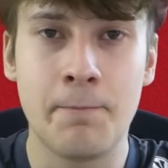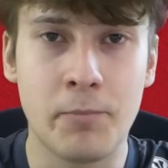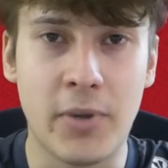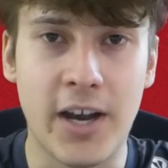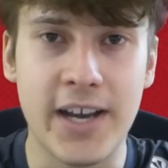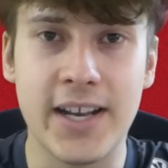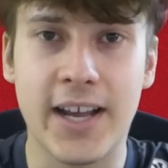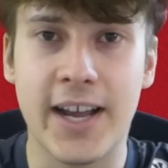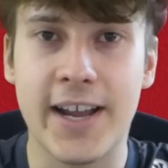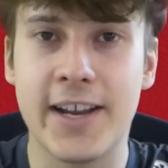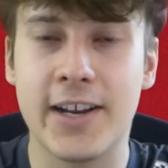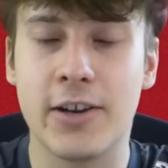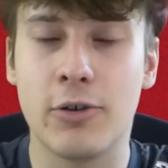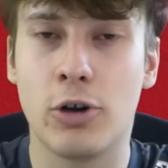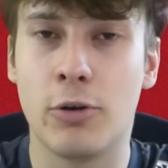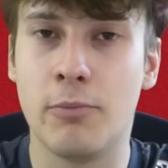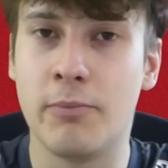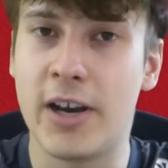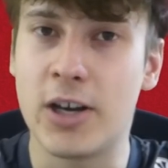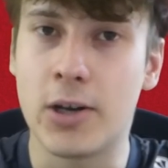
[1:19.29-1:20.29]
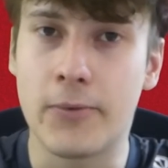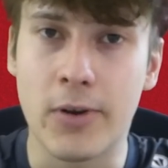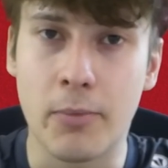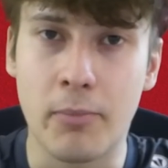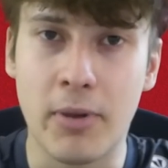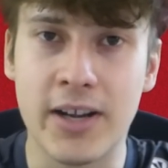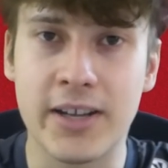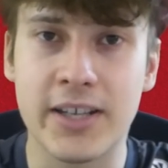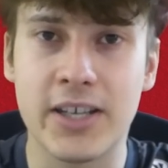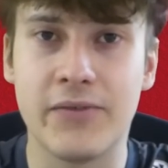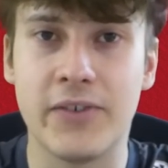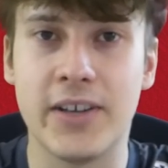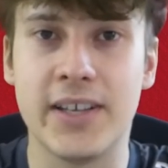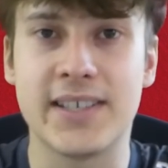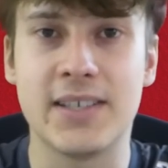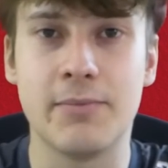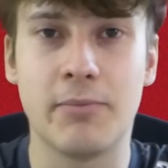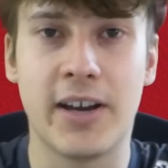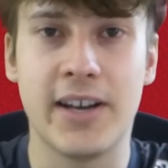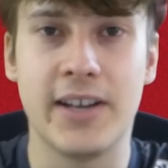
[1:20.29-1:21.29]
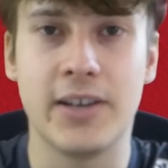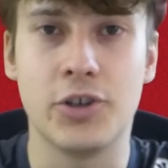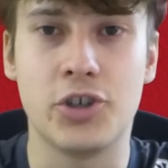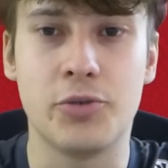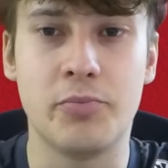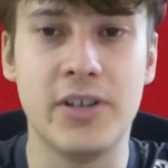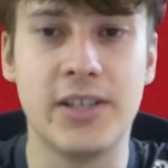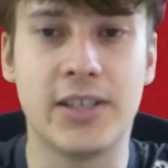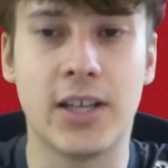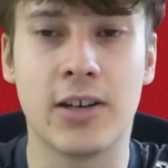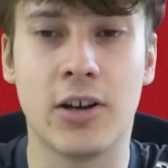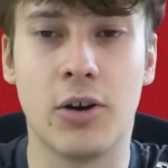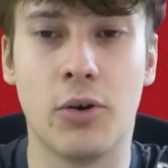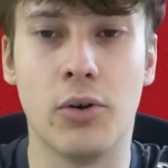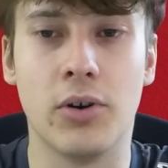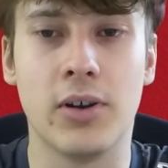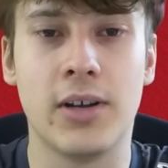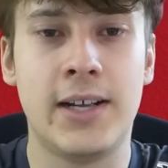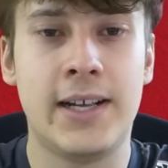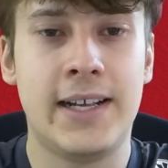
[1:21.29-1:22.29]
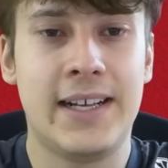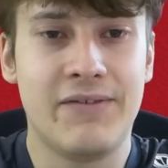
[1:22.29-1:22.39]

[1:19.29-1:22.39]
Beide reingekommen, beide auf der Bank gewesen, beide gespielt dann auch.